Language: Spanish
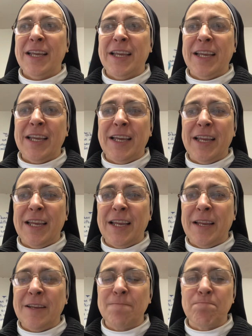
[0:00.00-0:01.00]

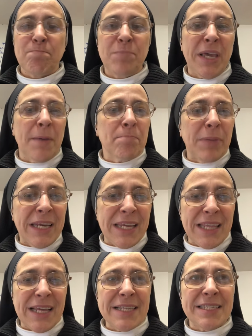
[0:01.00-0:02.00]
Eh,
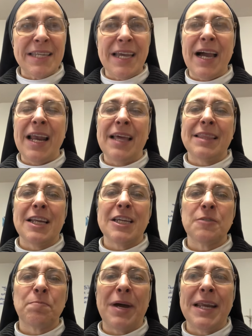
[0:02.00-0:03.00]
bienvenida sea la
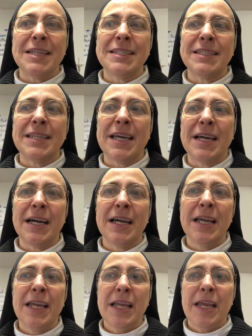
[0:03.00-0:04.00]
transparencia,
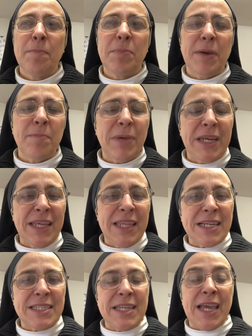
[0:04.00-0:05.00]

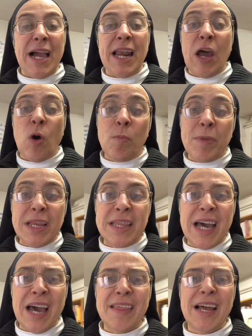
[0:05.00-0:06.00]
bienvenida sea la
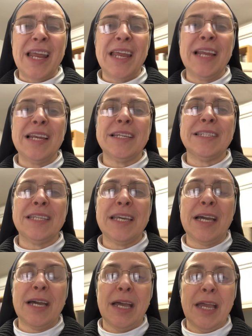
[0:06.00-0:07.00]
humildad a la
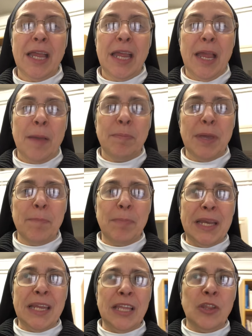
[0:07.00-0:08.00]
iglesia,
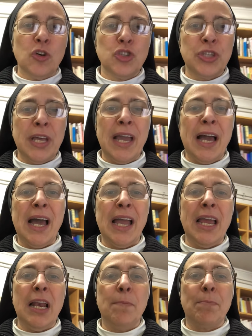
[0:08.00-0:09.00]
bienvenido sea
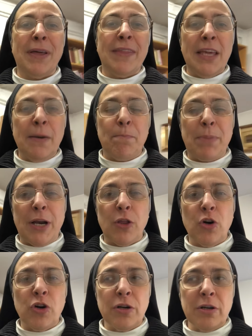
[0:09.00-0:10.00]
el pedir
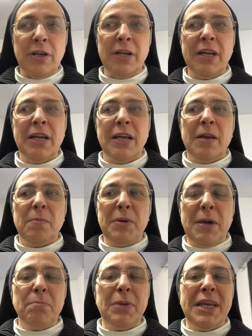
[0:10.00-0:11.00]
perdón,
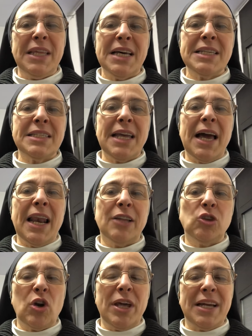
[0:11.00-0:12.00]
bienvenida sea la
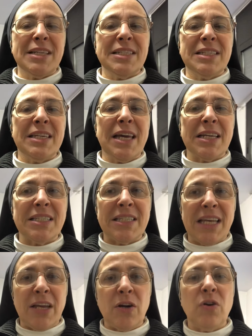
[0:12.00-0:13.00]
tolerancia
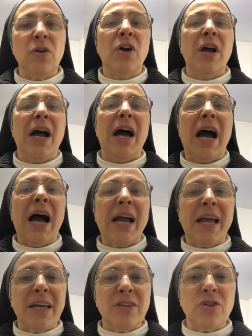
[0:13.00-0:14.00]
cero a
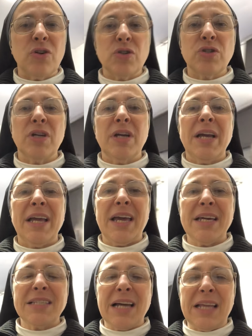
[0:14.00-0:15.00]
aquellos
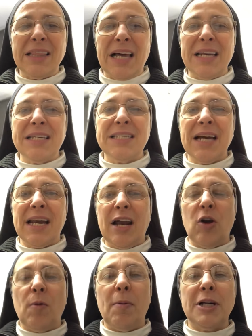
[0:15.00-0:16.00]
que escandalizan a
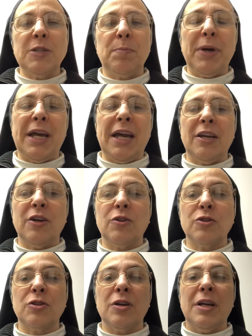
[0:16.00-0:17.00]
los más
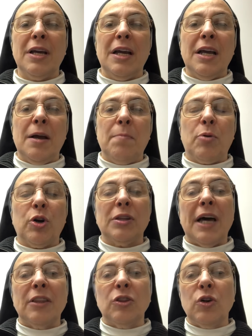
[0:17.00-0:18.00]
pequeños. Por
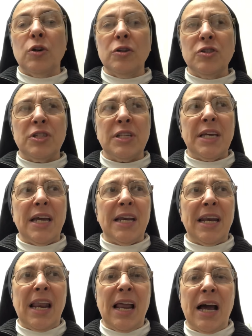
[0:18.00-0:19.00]
tanto, si
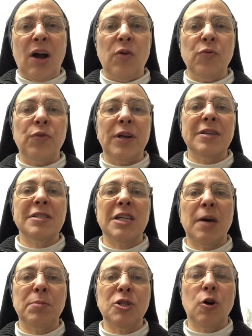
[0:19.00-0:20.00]
en la
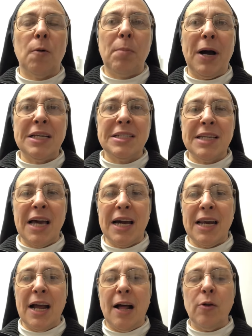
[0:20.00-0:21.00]
conferencia episcopal se ha
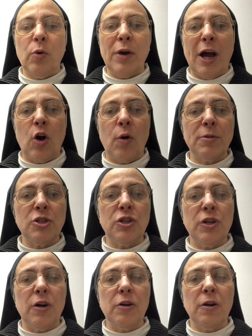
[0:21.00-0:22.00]
creado una
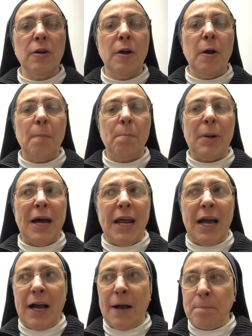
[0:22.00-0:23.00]
comisión
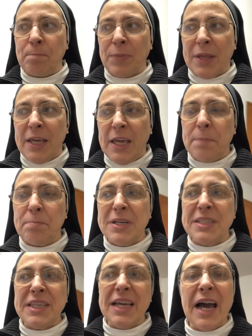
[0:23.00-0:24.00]
para
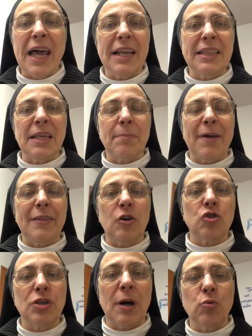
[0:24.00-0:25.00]
investigar el tema de
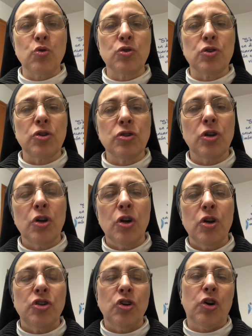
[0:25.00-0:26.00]
los abusos,
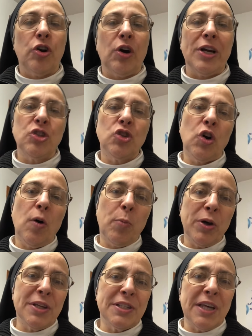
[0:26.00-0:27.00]
yo creo que esto no
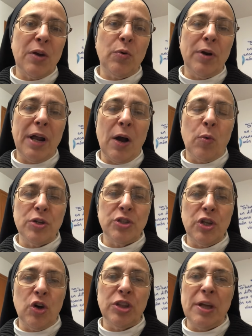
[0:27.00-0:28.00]
puede ser una
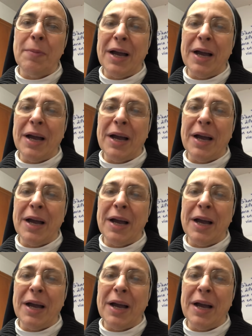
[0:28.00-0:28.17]
cuestión de